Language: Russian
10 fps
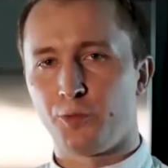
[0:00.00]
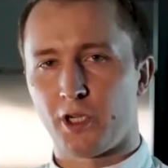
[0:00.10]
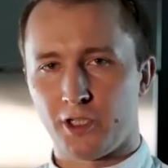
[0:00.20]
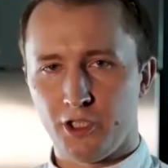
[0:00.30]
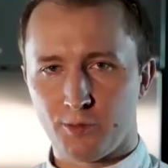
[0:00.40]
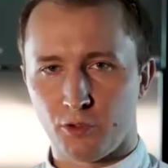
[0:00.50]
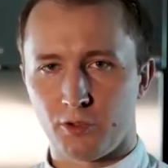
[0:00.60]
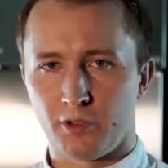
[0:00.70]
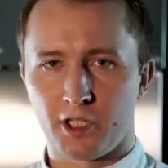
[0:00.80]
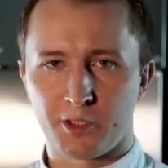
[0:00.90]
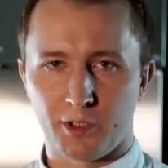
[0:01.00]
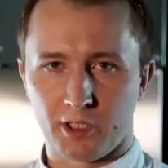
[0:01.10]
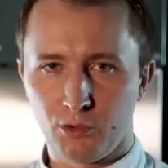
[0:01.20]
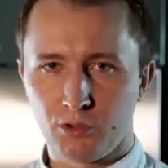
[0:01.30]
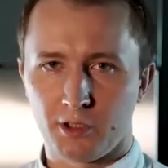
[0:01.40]
механизму наш
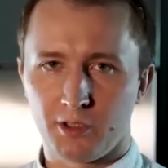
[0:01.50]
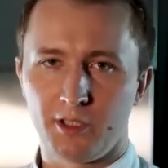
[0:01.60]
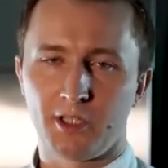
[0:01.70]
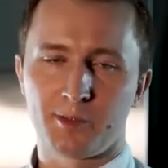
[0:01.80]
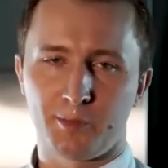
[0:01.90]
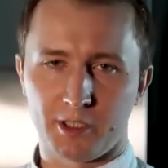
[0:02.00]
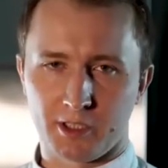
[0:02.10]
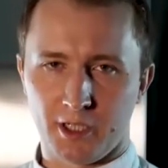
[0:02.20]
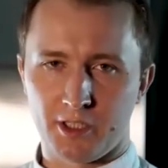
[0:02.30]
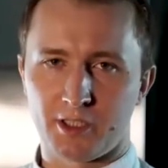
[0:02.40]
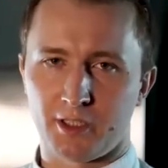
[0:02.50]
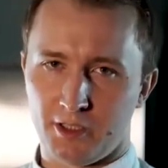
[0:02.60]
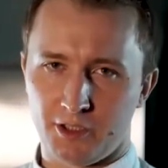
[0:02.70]
продукт не расплескается из